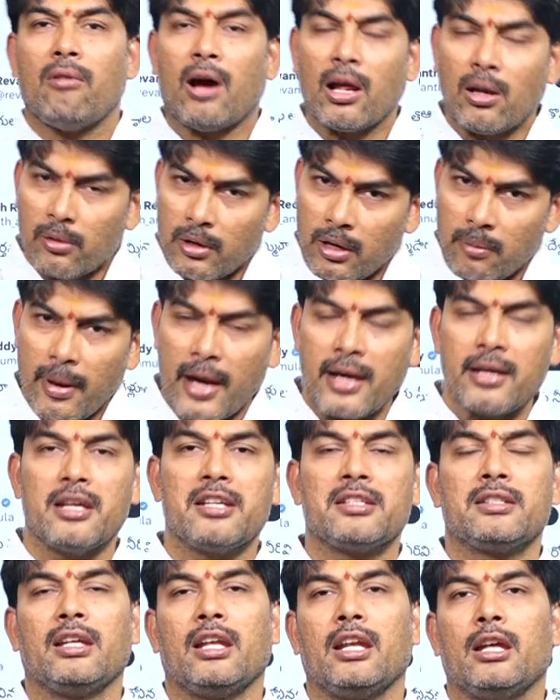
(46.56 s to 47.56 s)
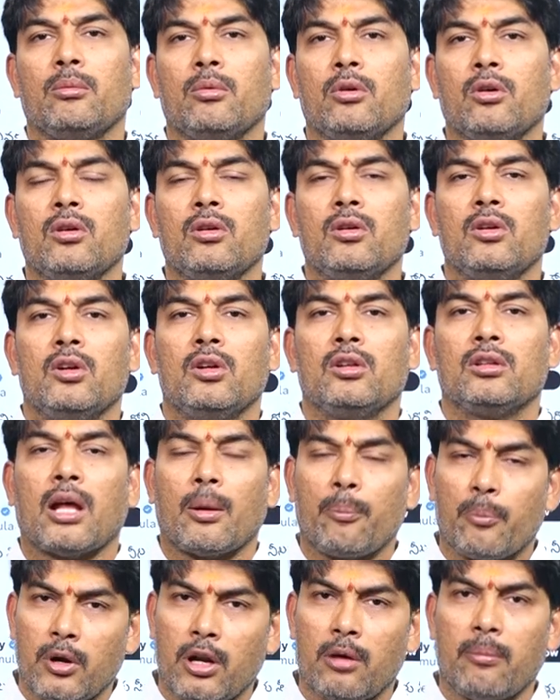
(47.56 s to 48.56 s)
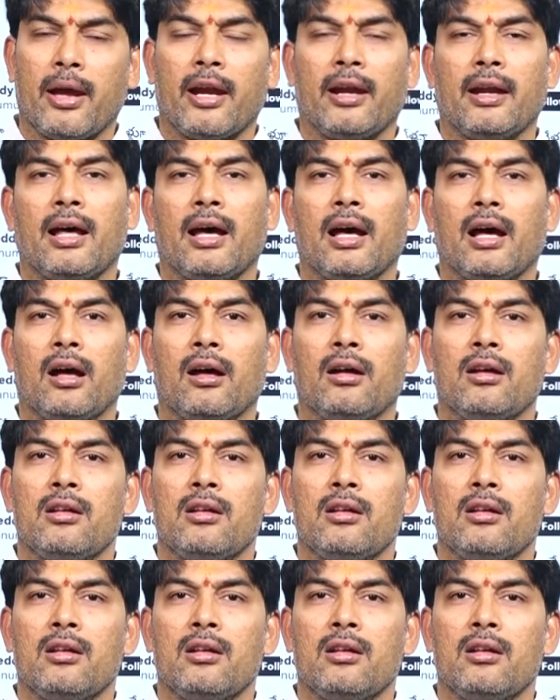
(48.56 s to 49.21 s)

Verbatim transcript: వాళ్ళు డిమాండ్ చేస్తేనేమో తప్పు డిమాండా